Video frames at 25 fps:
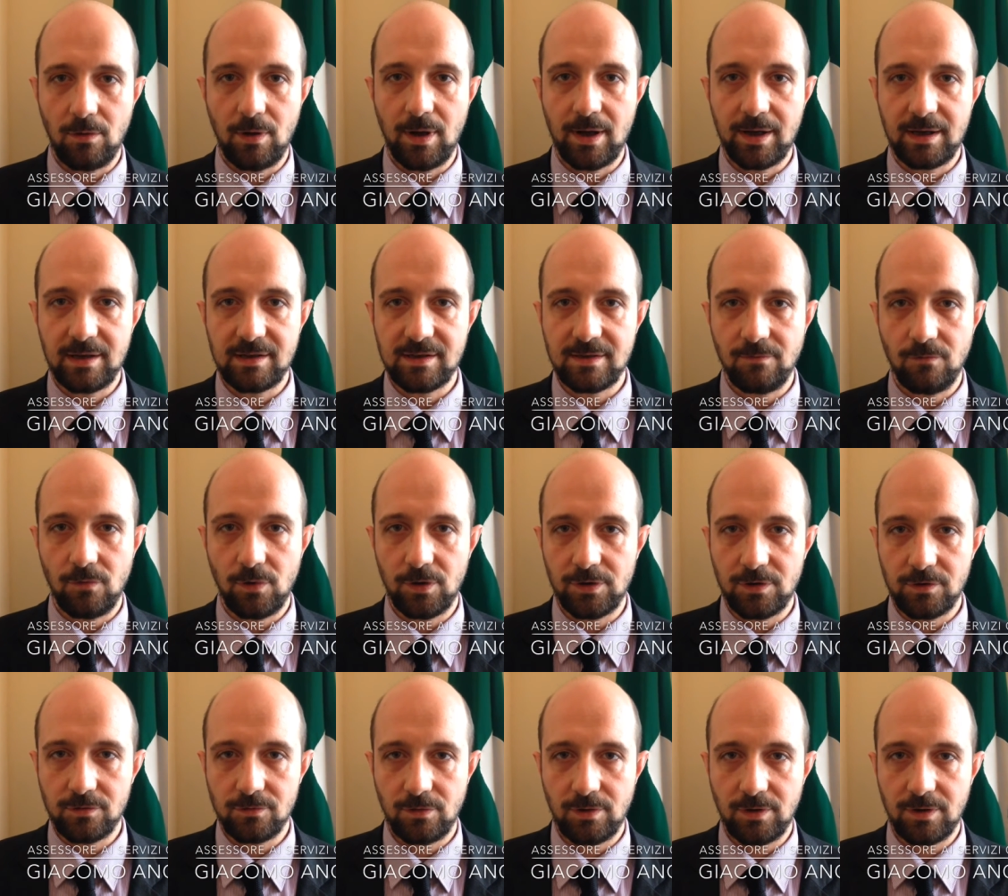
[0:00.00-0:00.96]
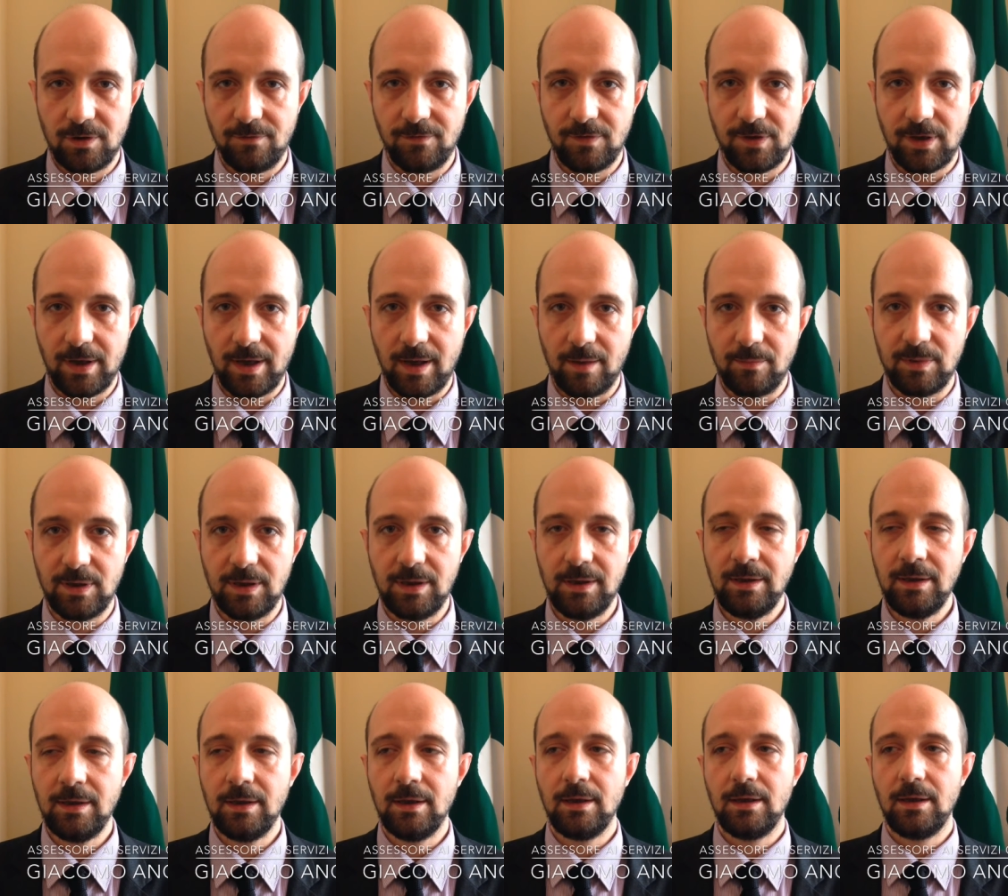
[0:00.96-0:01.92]
anche se vuoti, sono
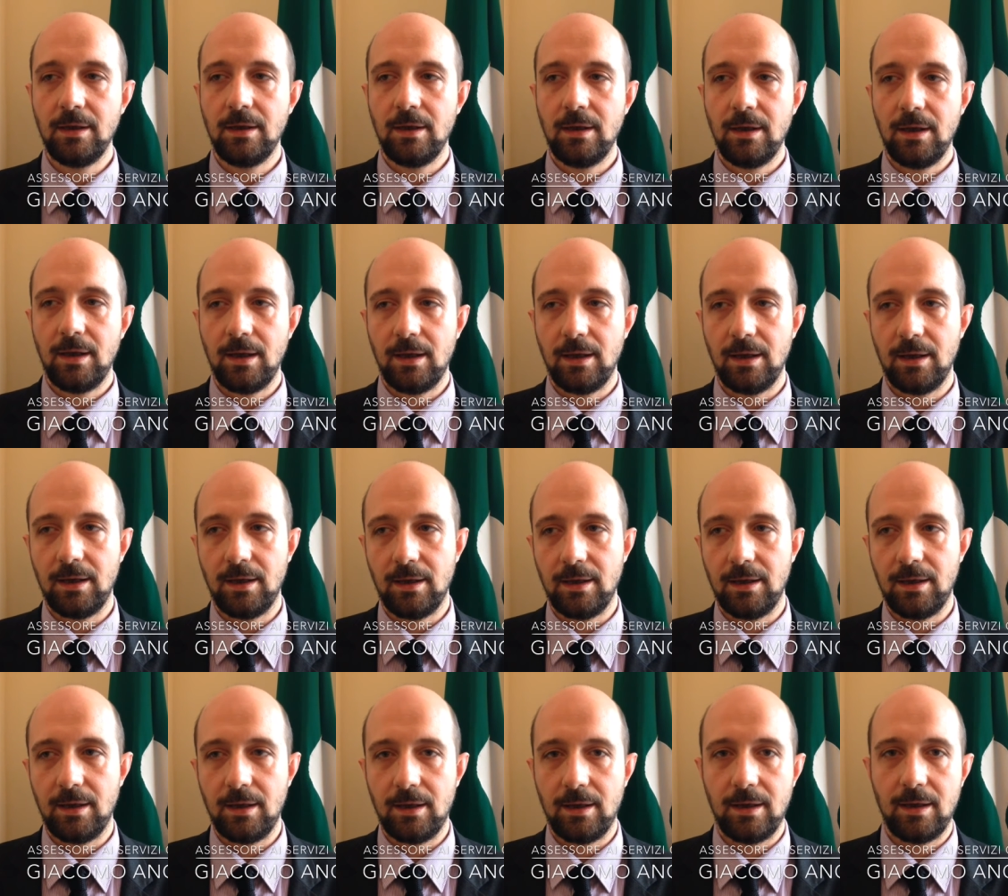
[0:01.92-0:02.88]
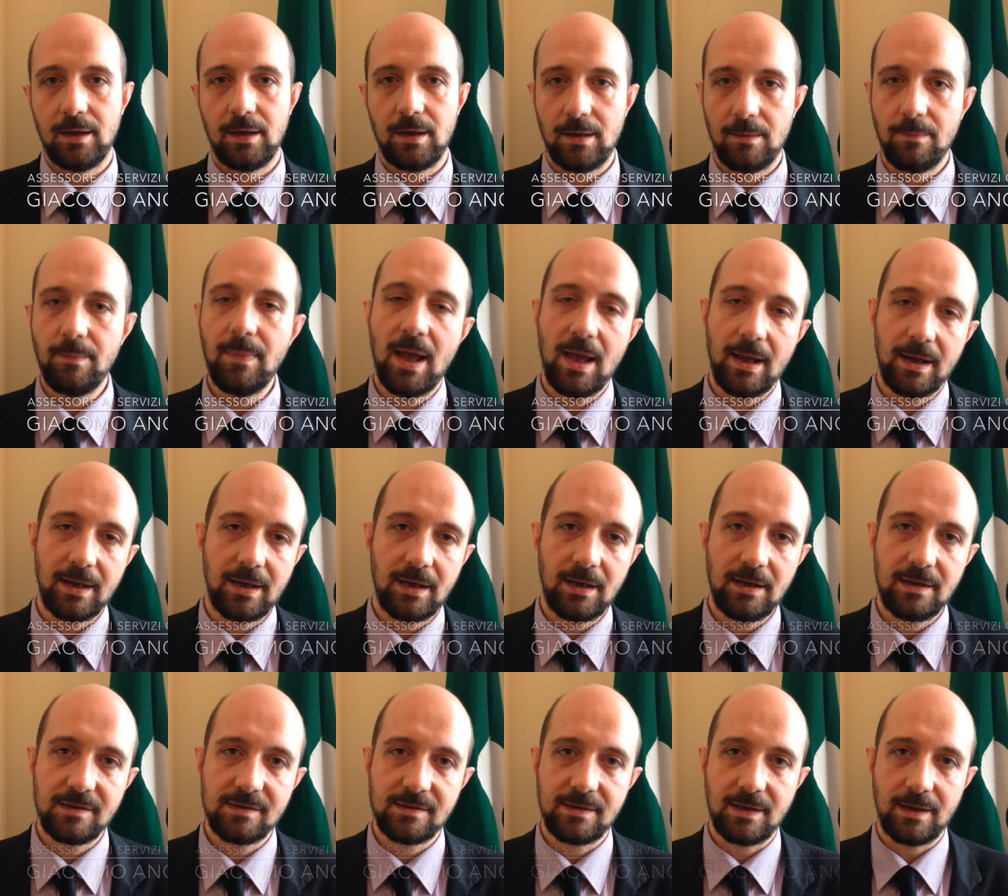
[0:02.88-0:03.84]
edificabili, ma anche
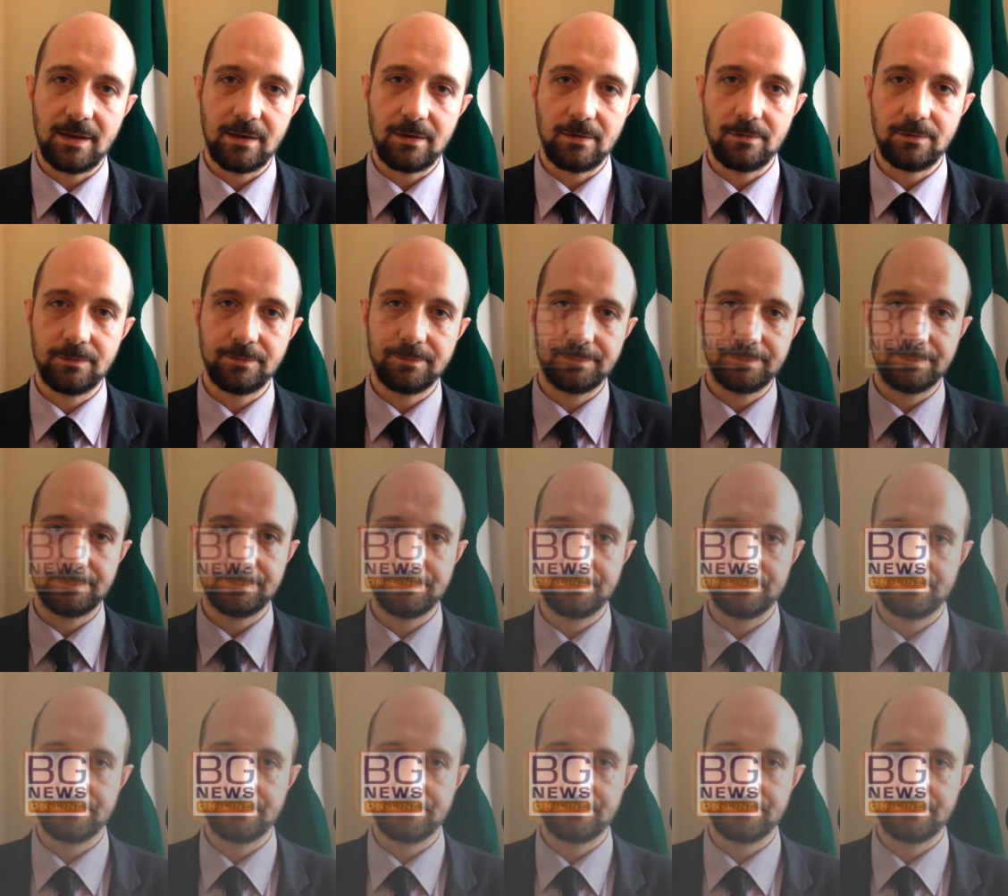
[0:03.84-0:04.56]
all'esterno.